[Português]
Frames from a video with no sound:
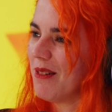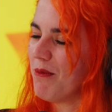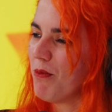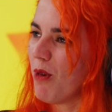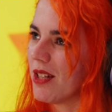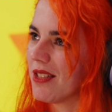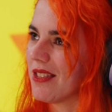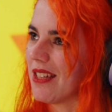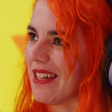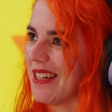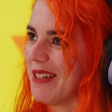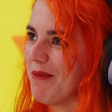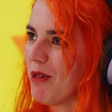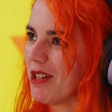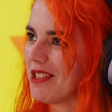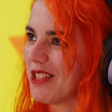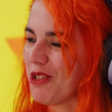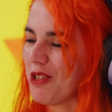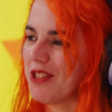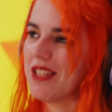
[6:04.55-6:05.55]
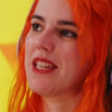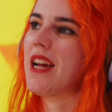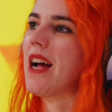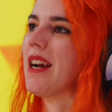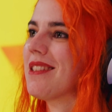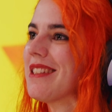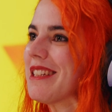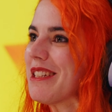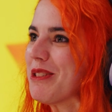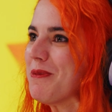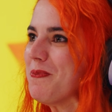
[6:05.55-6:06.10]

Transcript: Mostra. Vamos ver. Mostra as nossas cartas.